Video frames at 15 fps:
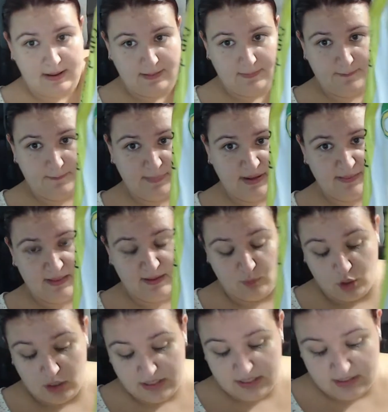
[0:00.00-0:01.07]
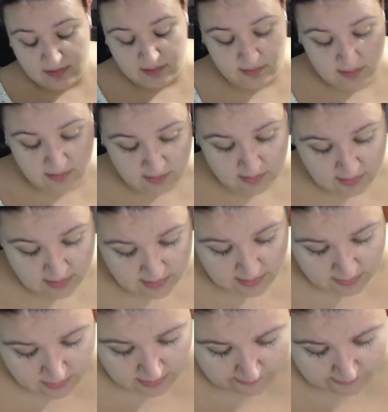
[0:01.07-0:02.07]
Pan de molde. Hemos